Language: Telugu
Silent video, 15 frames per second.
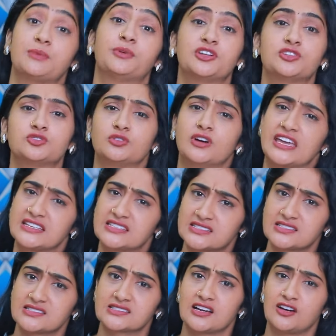తపనతో
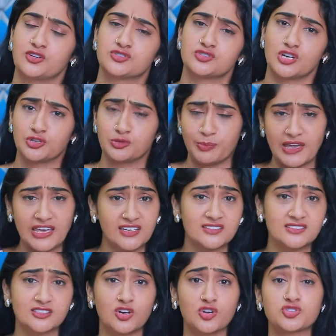యంగ్స్టర్స్ కావచ్చు అటు
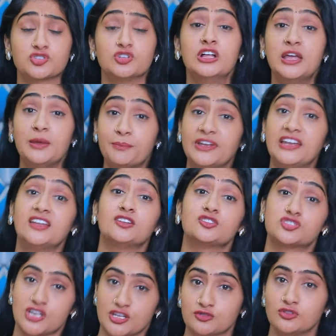పేరెంట్స్ కావచ్చు పిల్లలు
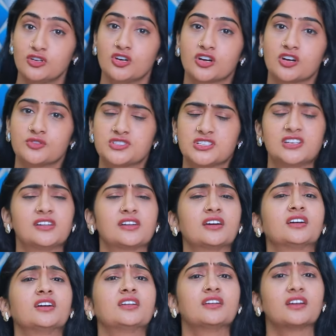చదువుల్లో కావచ్చు ఇట్లా
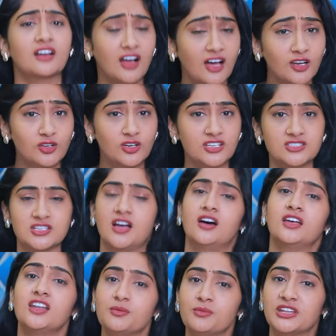రకరకాలుగా
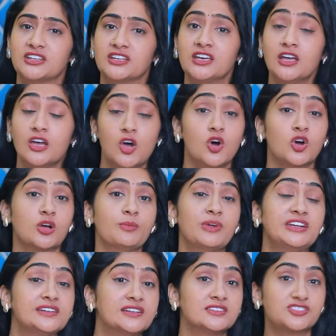చాలామంది ఒక
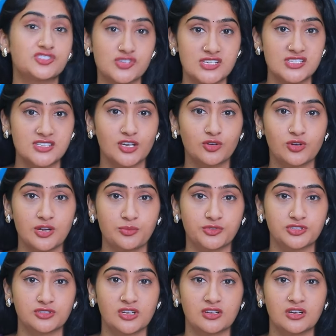మెంటల్ స్ట్రెస్కి
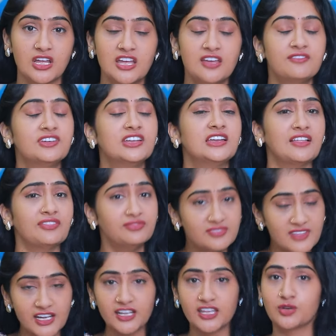గురైపోతున్నారు
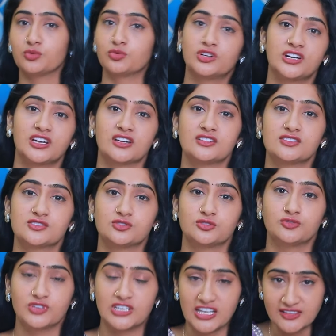వీళ్ళందరికీ ఊరటనిస్తూ
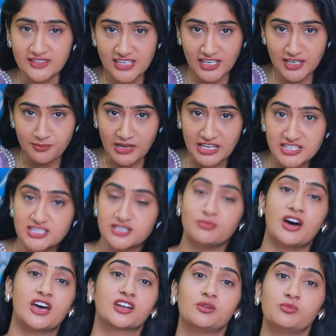వీళ్ళందరినీ మంచి
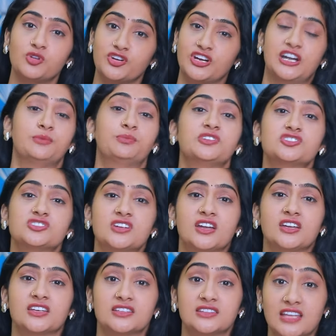మార్గంలో
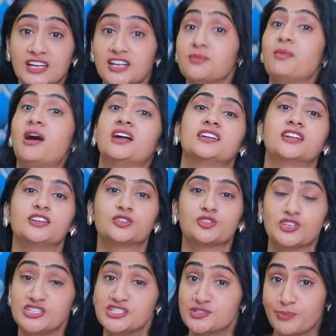నడిపించడానికి తన
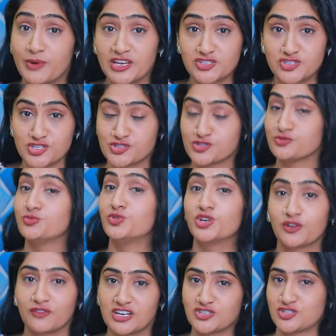మాటలతో ఇన్స్పైర్ చేస్తూ
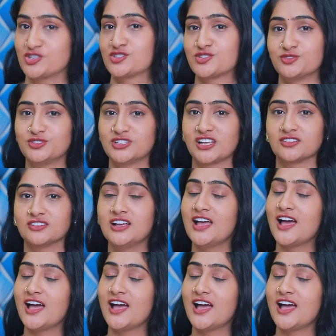మోటివేట్ చేస్తూ ఉంటారు